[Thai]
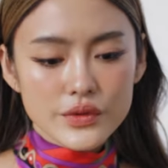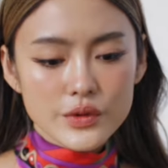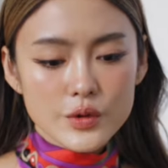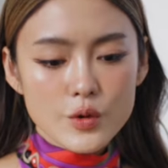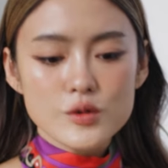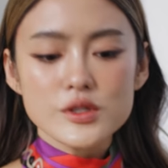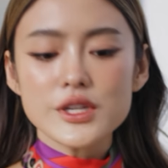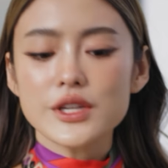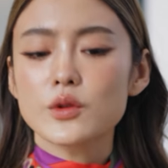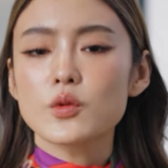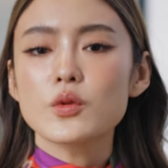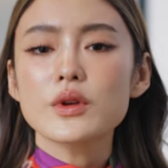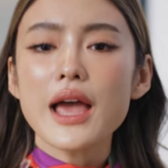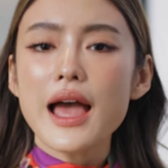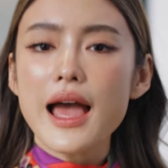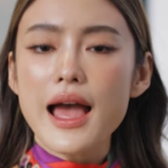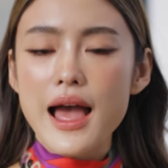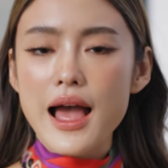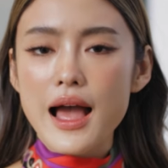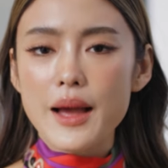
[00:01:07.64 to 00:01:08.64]
ทุกสิ่งทุกอ
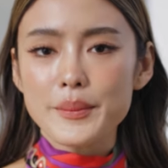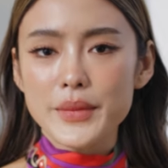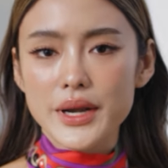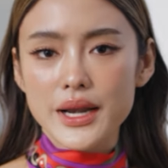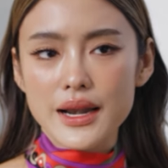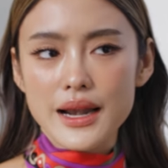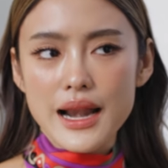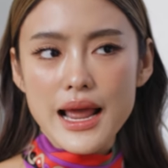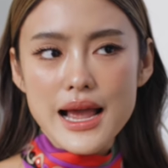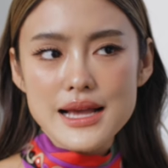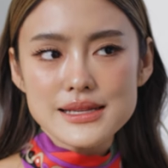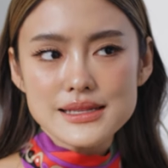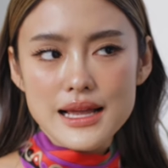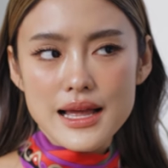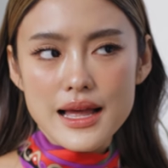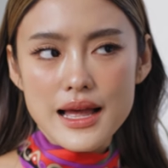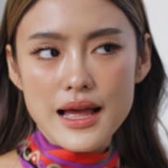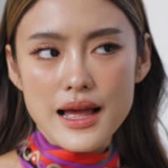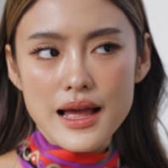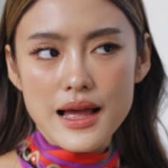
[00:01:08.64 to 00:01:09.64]
ย่างมันน่าจะ
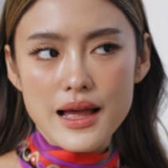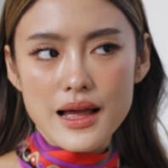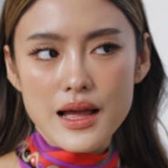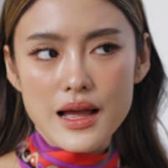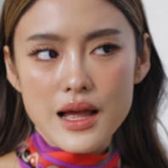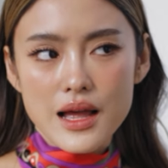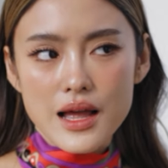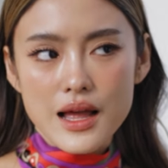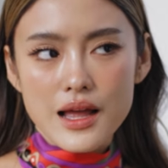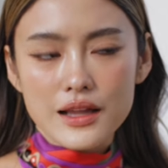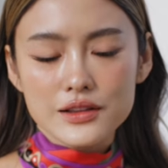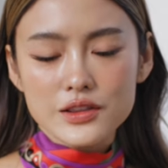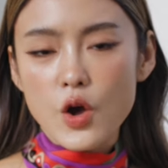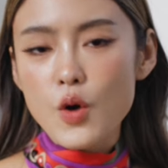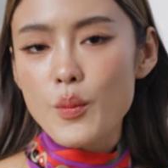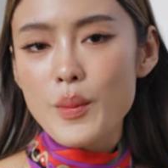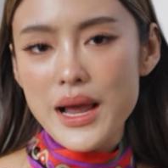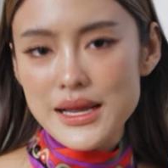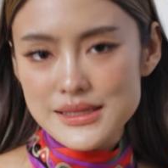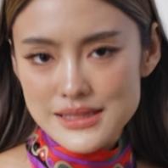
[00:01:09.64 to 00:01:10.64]
ต้อ
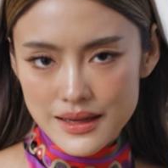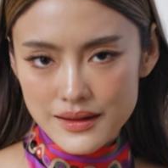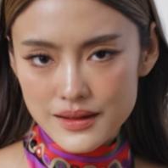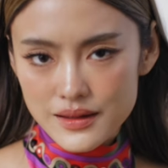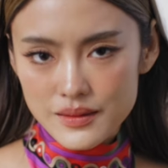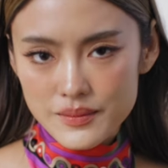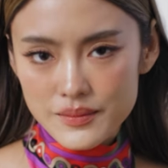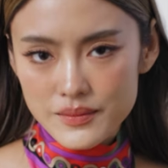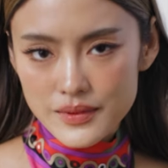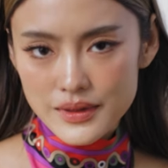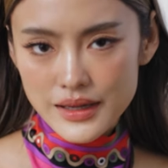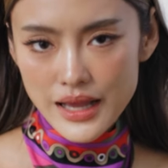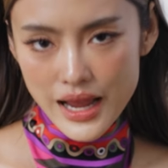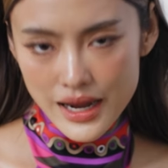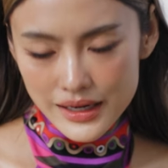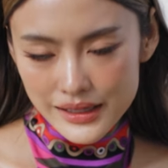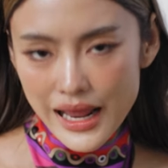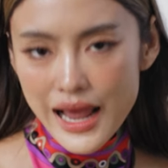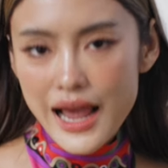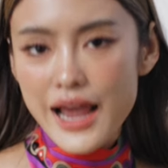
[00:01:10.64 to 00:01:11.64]
งมาจาก
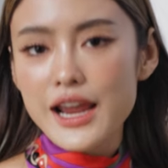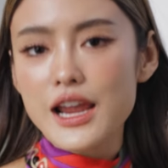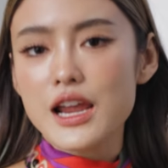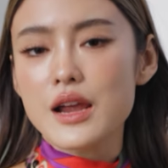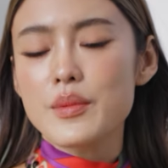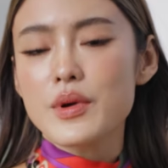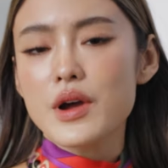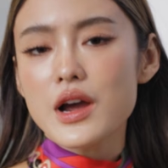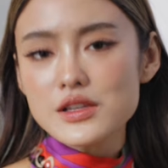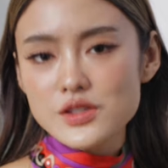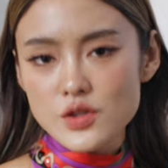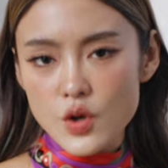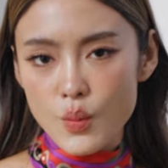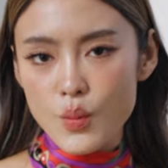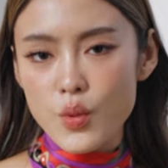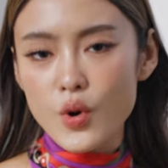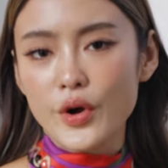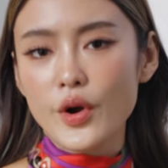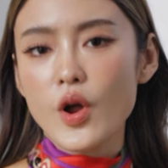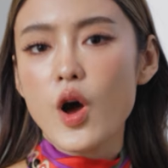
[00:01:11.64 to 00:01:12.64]
ข้างในเพื่อส่ง
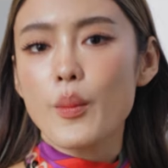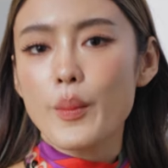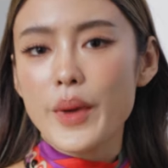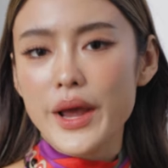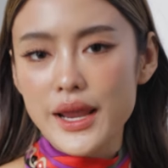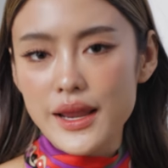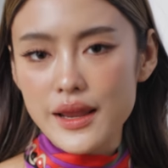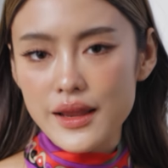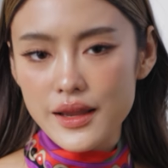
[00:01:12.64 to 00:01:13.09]
ผลออกไป